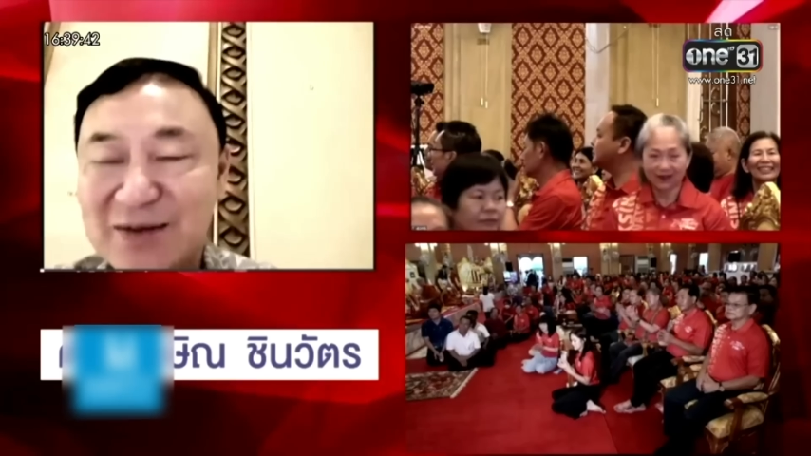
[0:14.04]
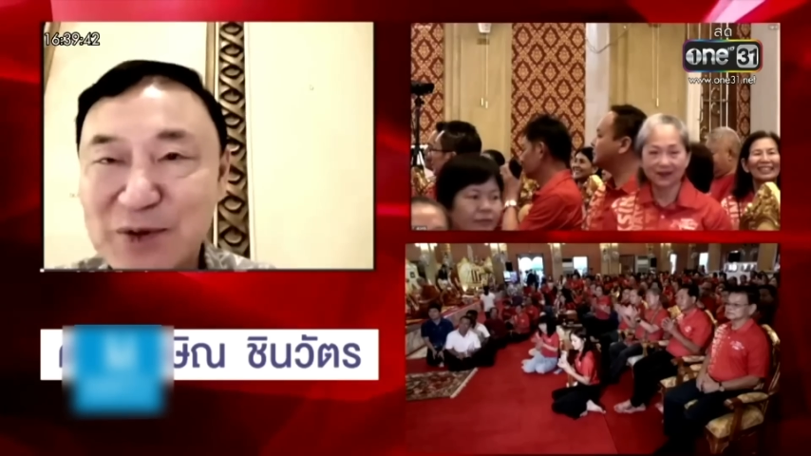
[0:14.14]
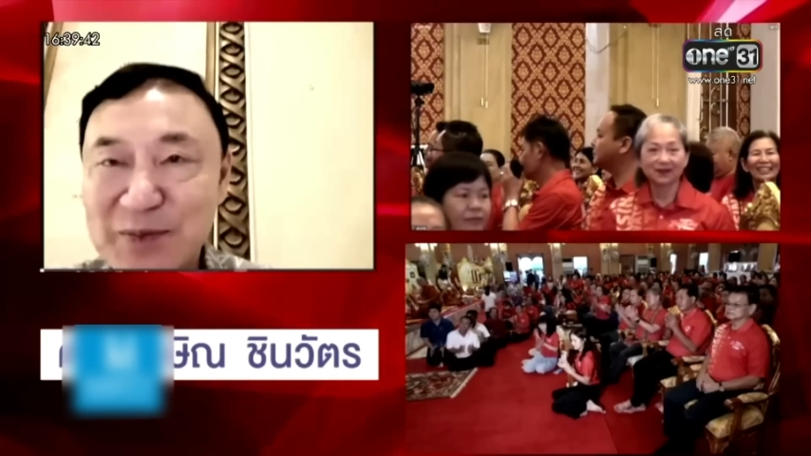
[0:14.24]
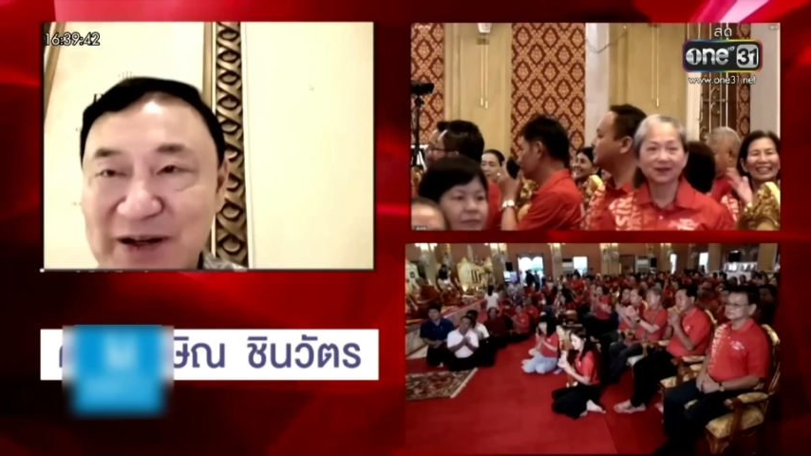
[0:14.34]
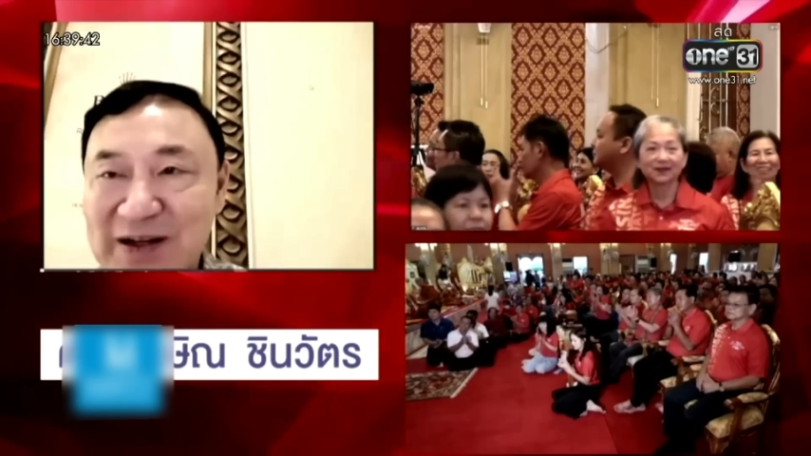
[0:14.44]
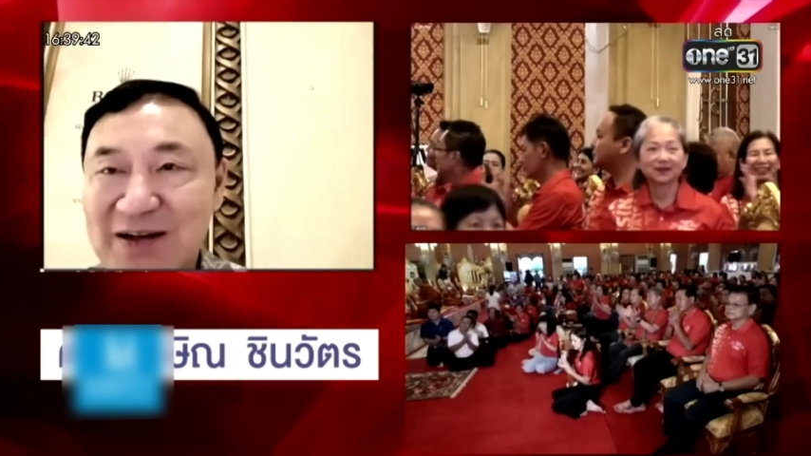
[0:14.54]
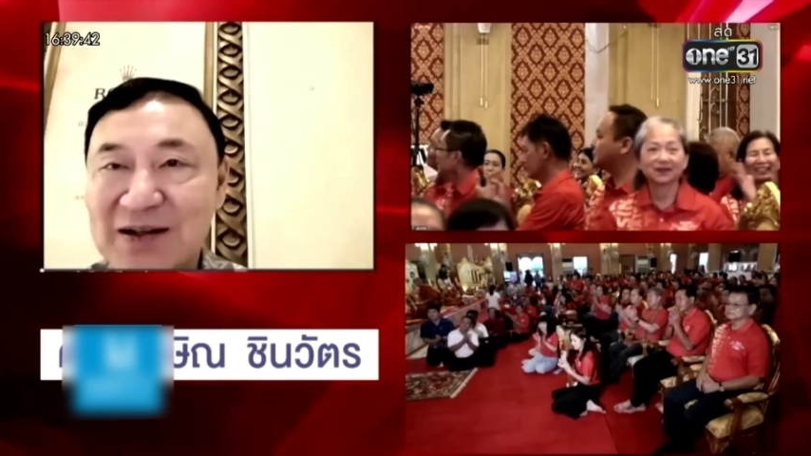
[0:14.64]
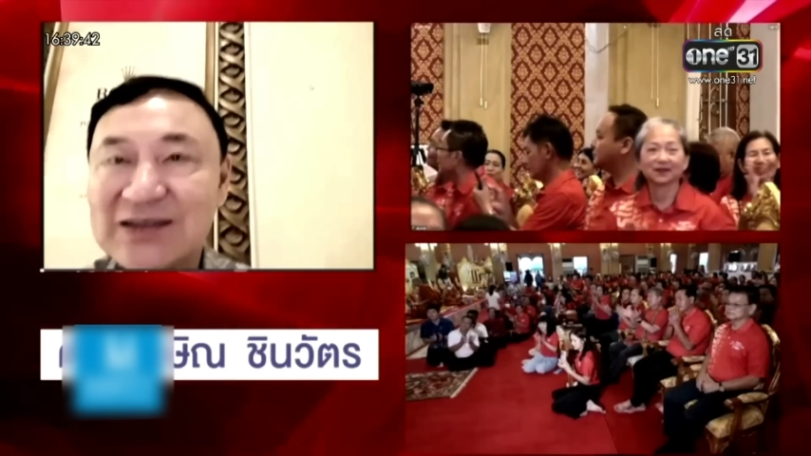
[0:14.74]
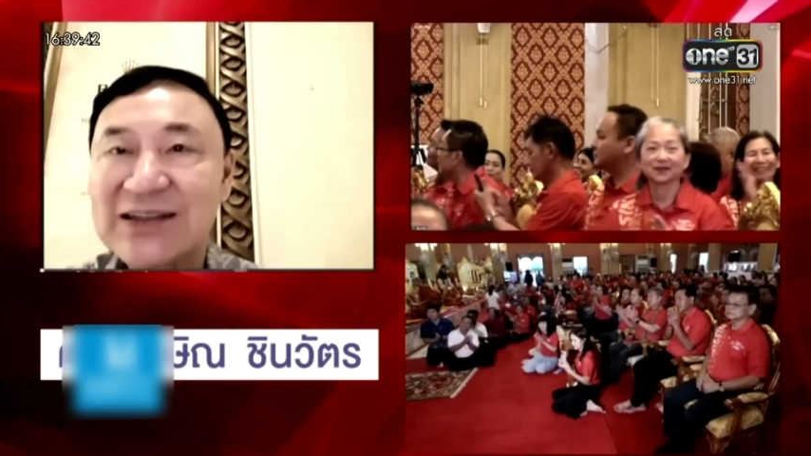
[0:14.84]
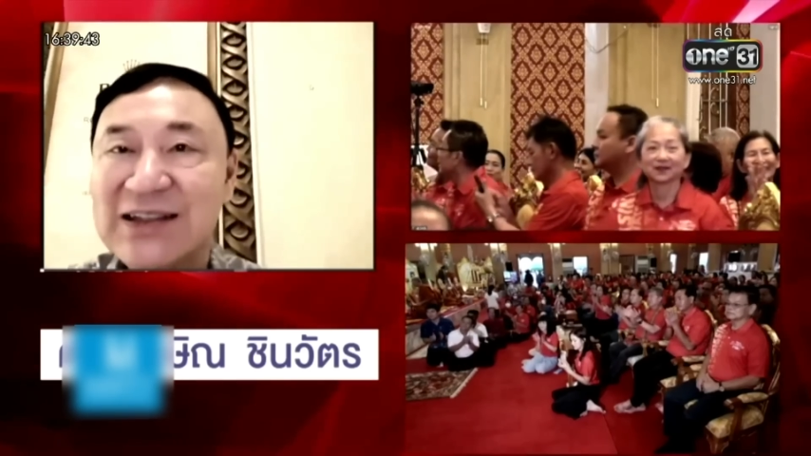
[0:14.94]
บคุณพี่น้อง
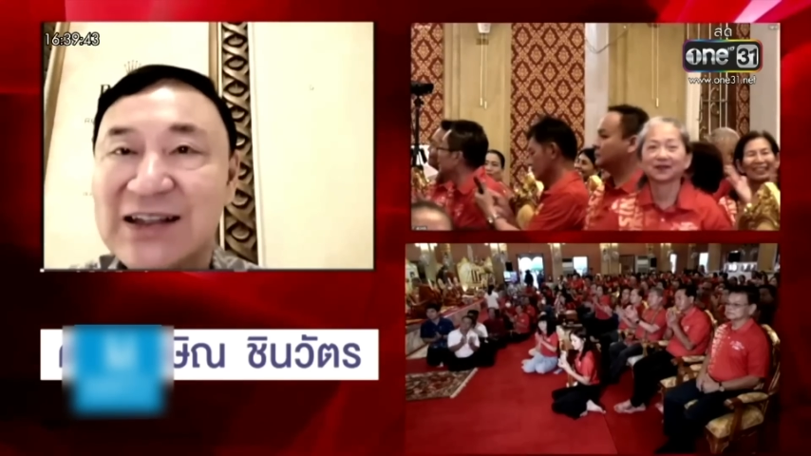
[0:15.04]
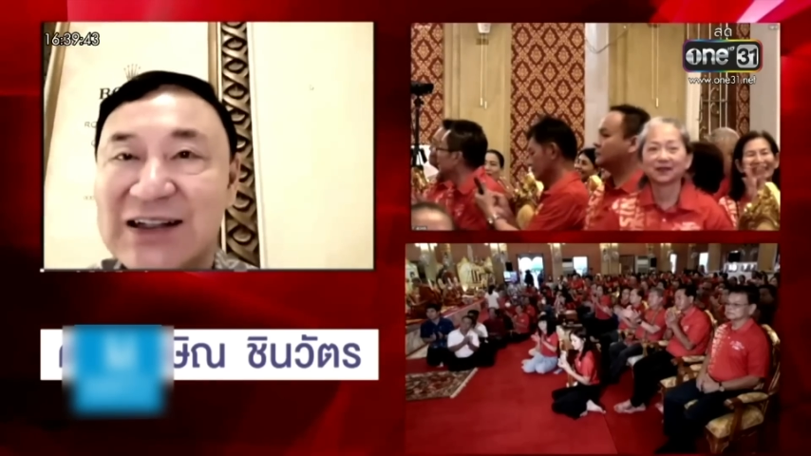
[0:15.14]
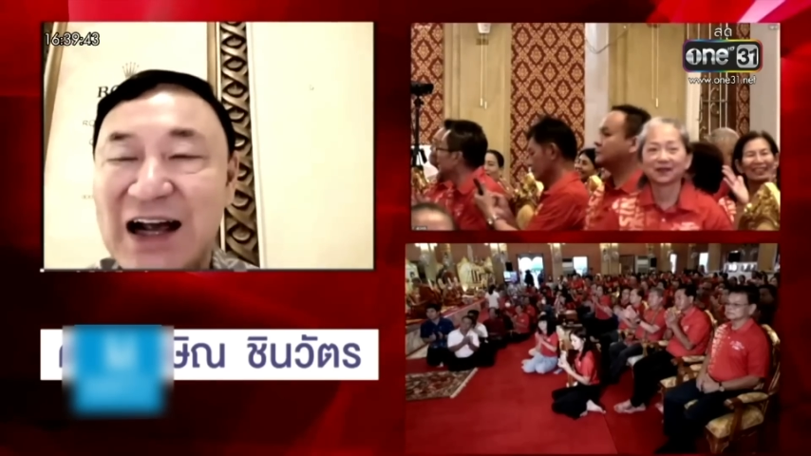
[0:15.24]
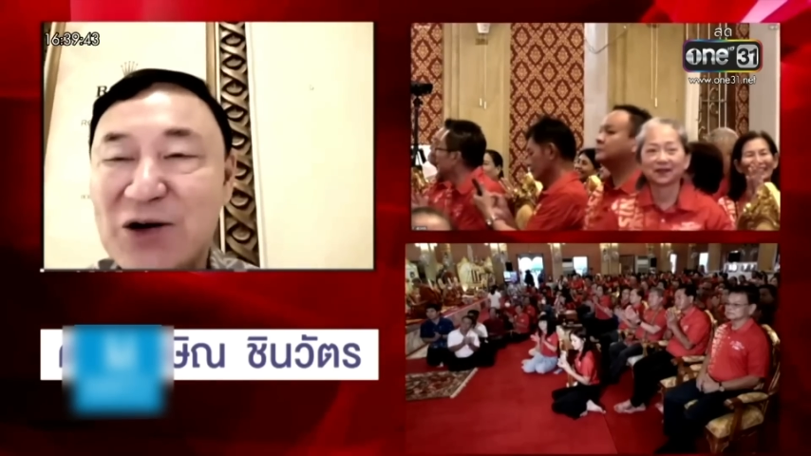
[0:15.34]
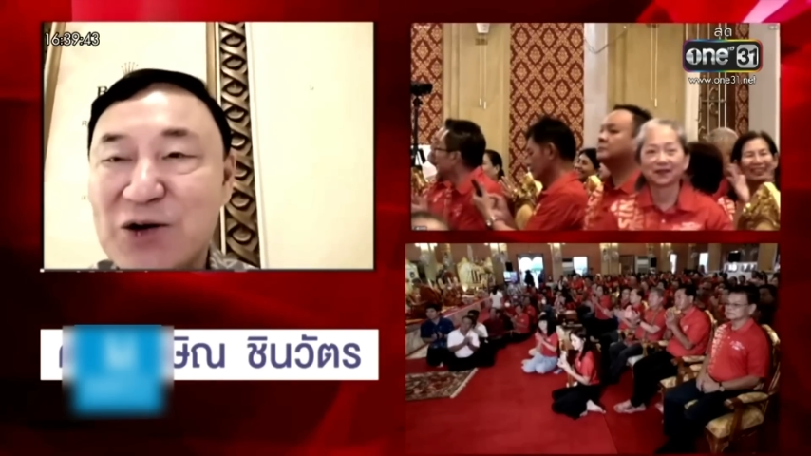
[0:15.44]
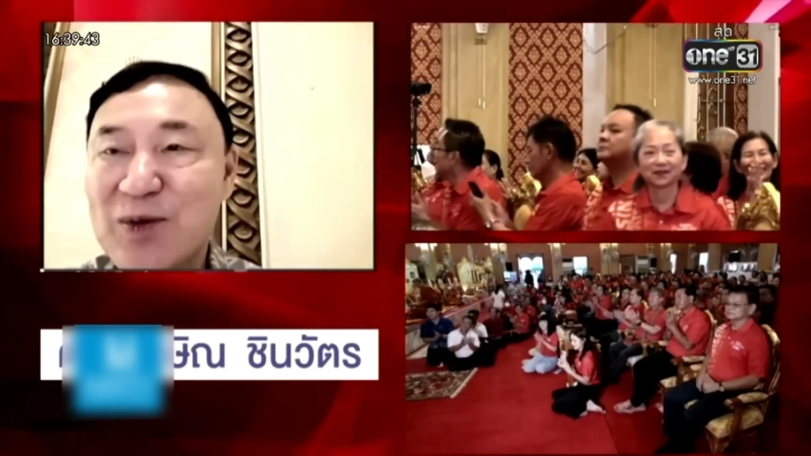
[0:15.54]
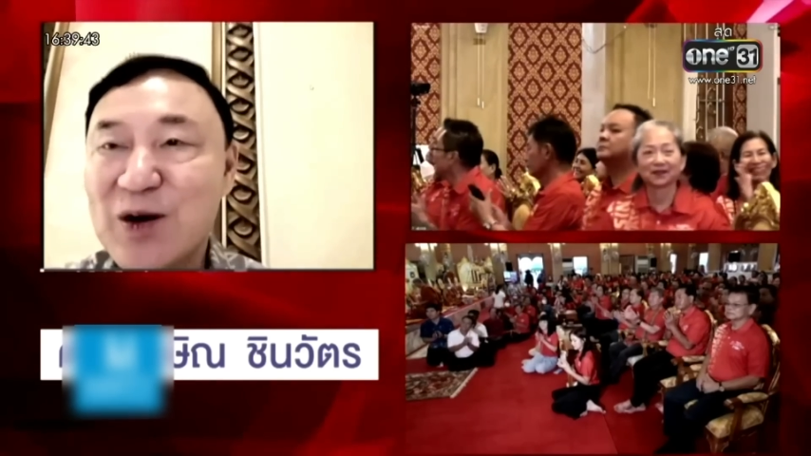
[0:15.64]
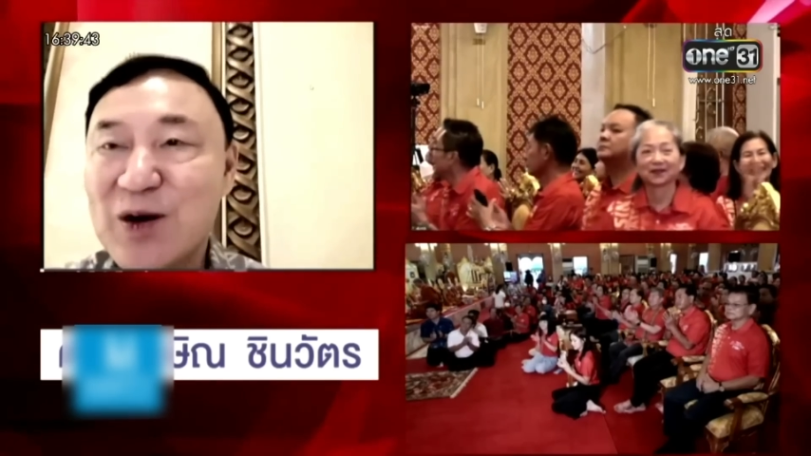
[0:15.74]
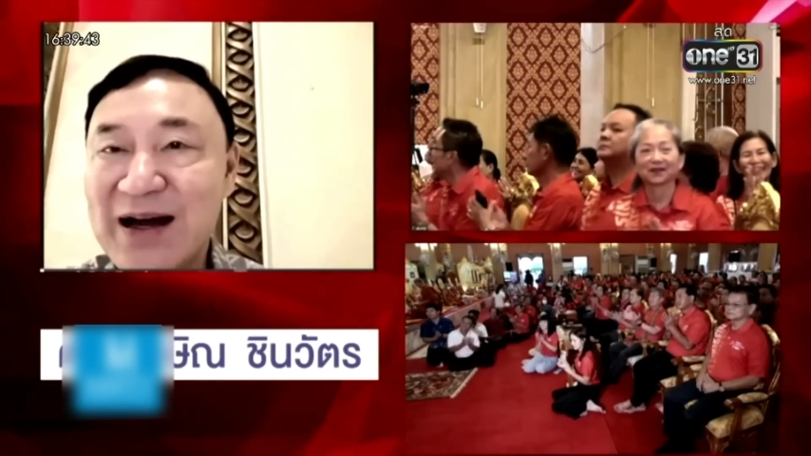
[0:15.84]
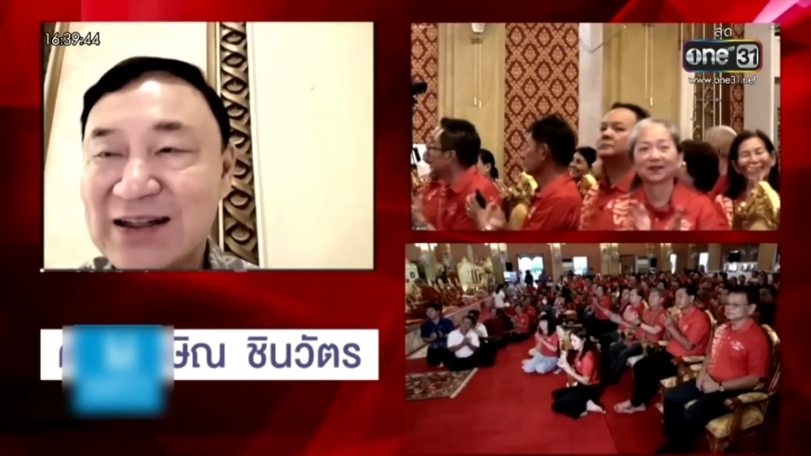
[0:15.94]
ชาวอุบล
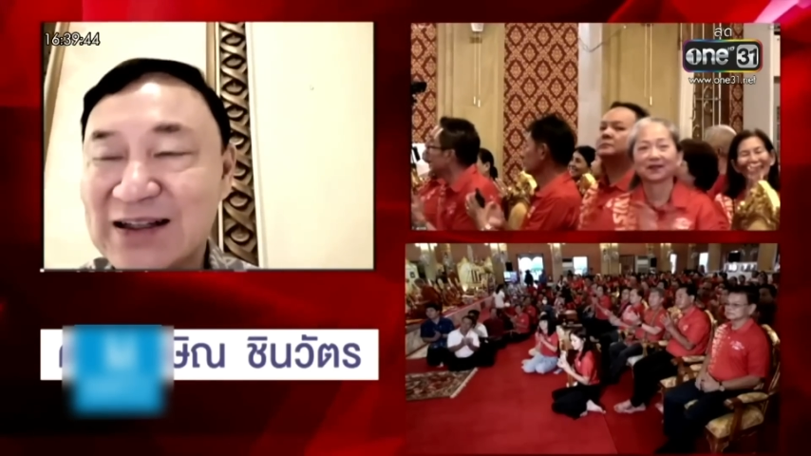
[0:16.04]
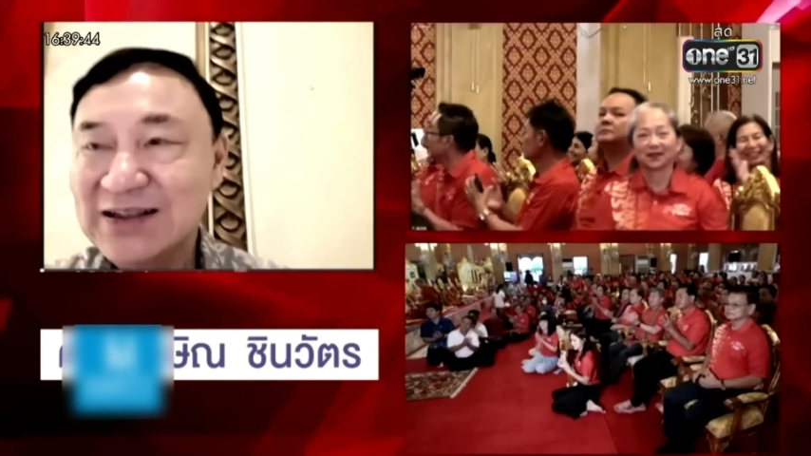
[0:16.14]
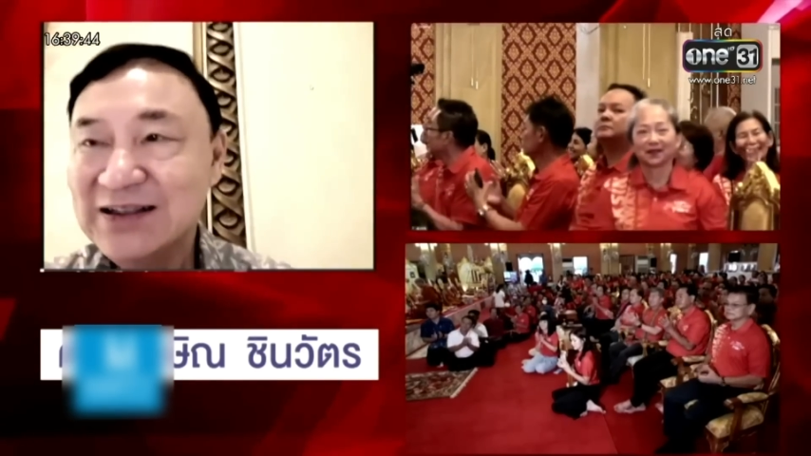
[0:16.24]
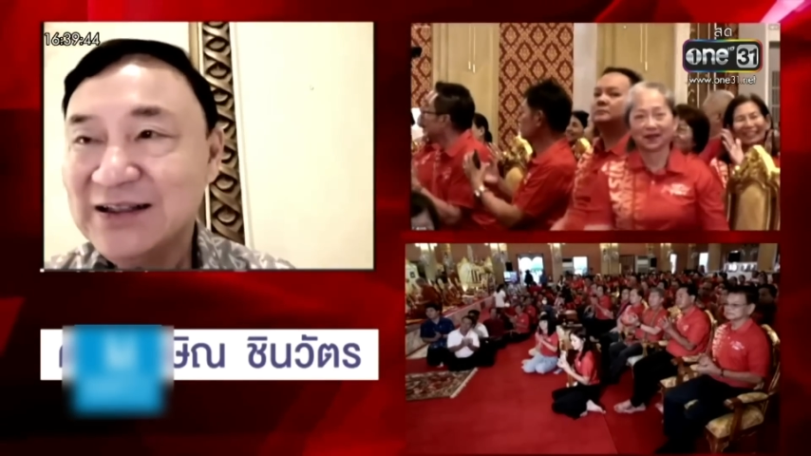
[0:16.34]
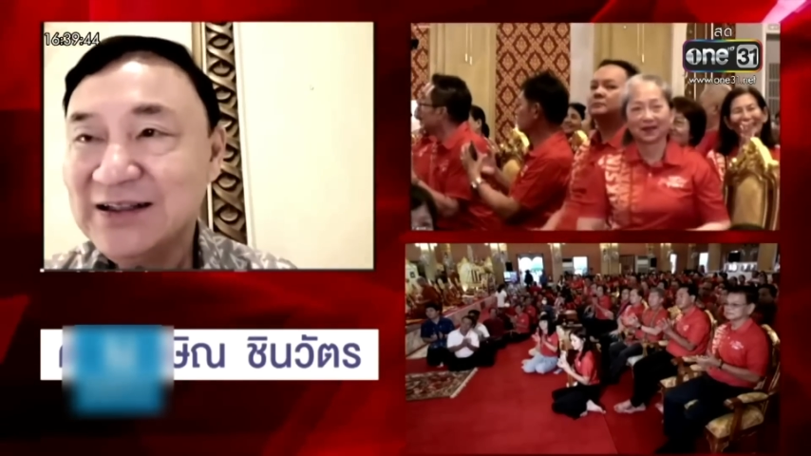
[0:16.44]
มากเลย